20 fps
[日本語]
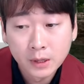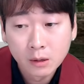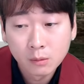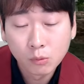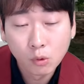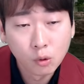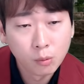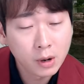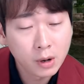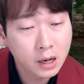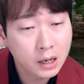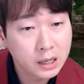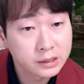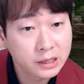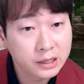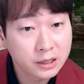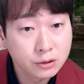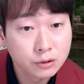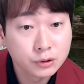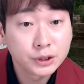もうお任
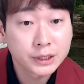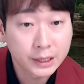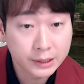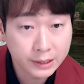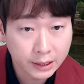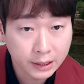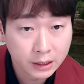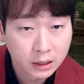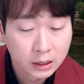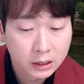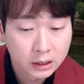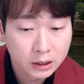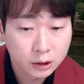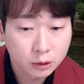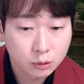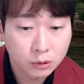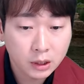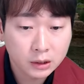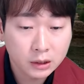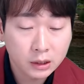せ行くしかない。一
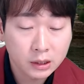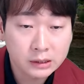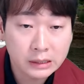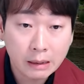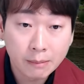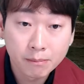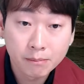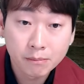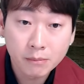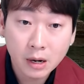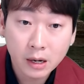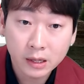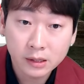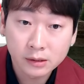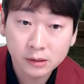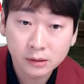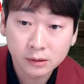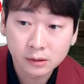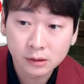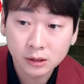人当たり3万円
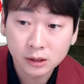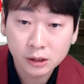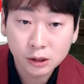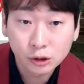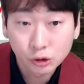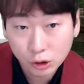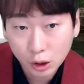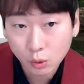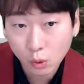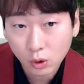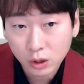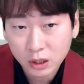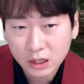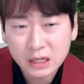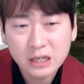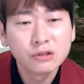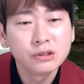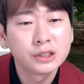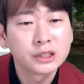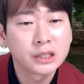ずつするけど、行
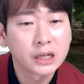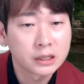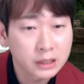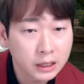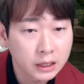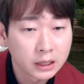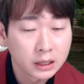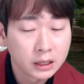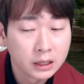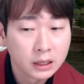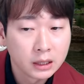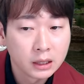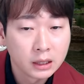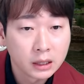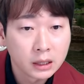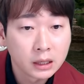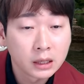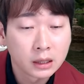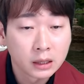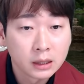くしかない。
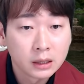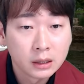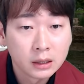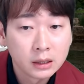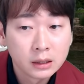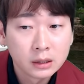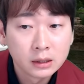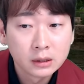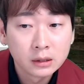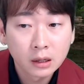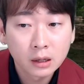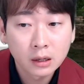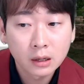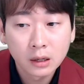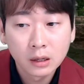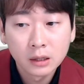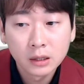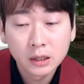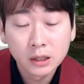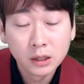うん。だか
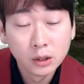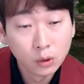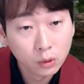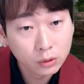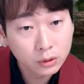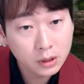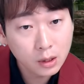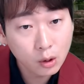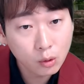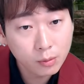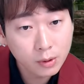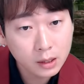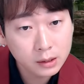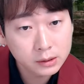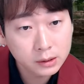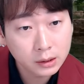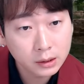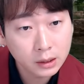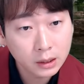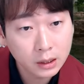ら、いろんなお任
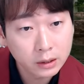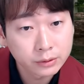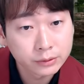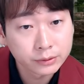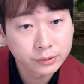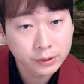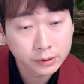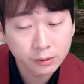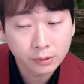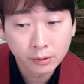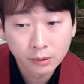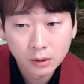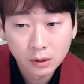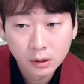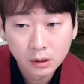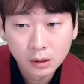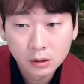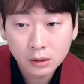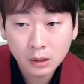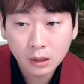せがあるんですよ。
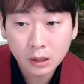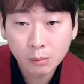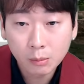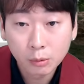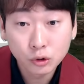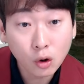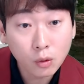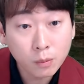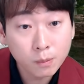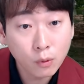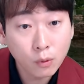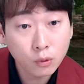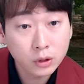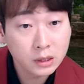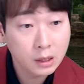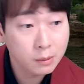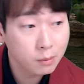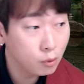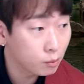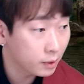だからもう、トッポッキ
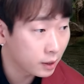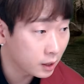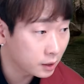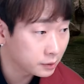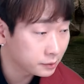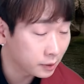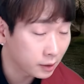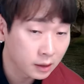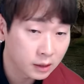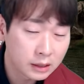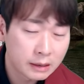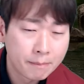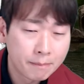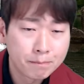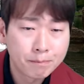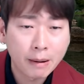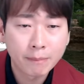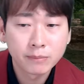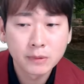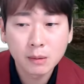でもお任せ、
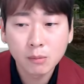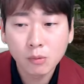キンパで